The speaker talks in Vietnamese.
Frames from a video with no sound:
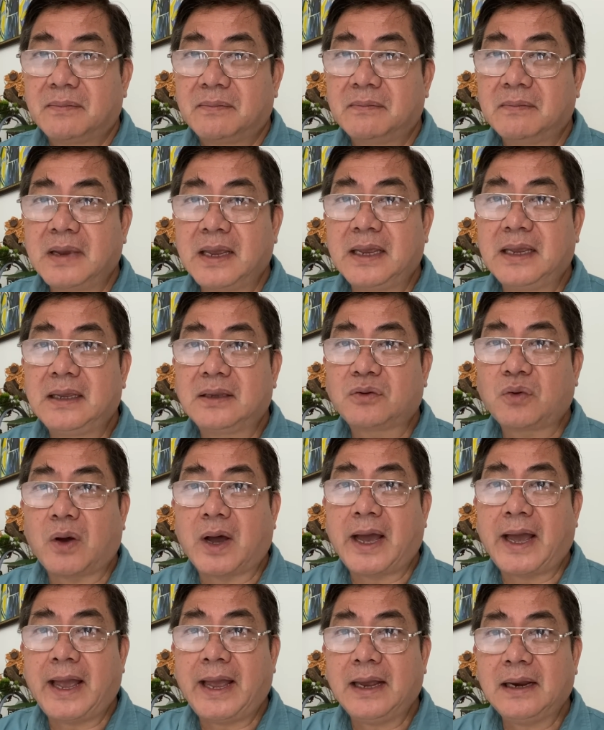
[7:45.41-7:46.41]
bị
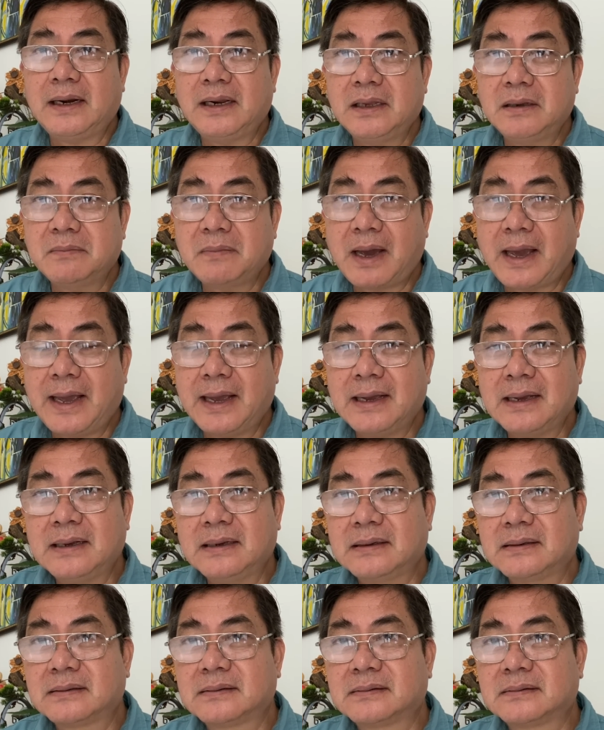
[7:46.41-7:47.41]
tòa án liên bang
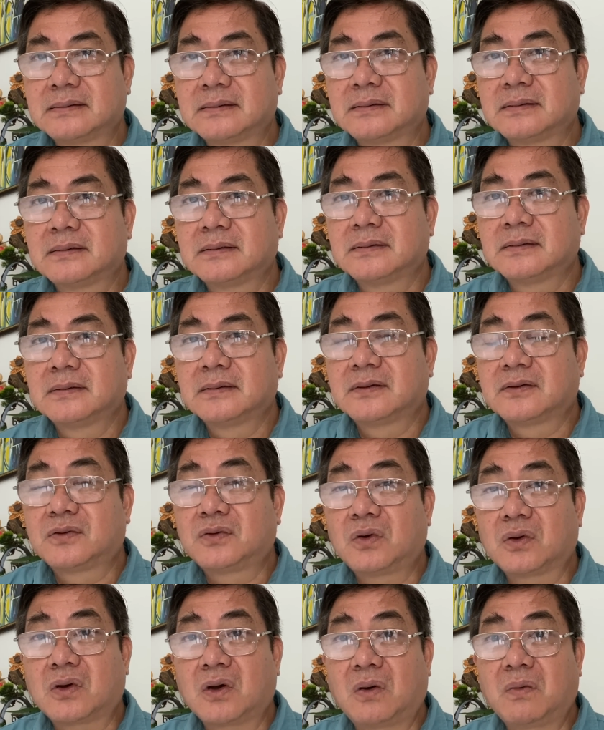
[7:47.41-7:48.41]

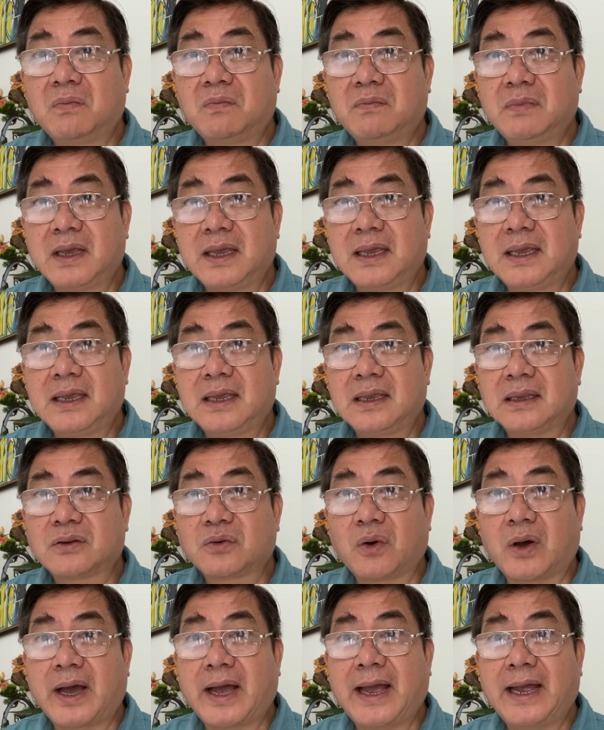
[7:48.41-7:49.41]
rồi còn bị
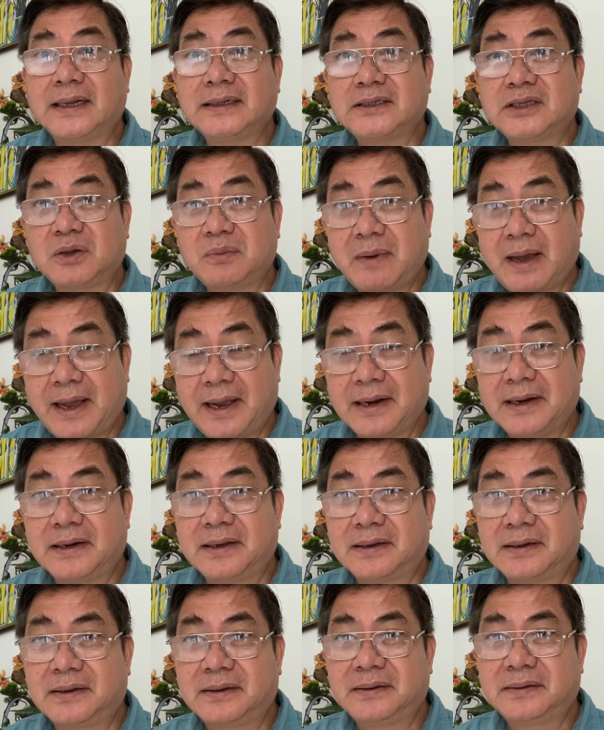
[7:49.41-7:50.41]
tòa án tử bang
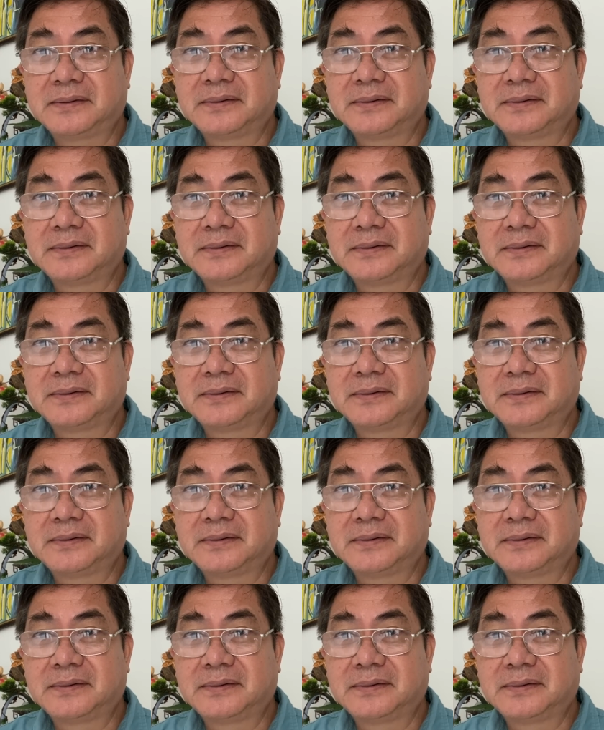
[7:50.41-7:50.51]
nữa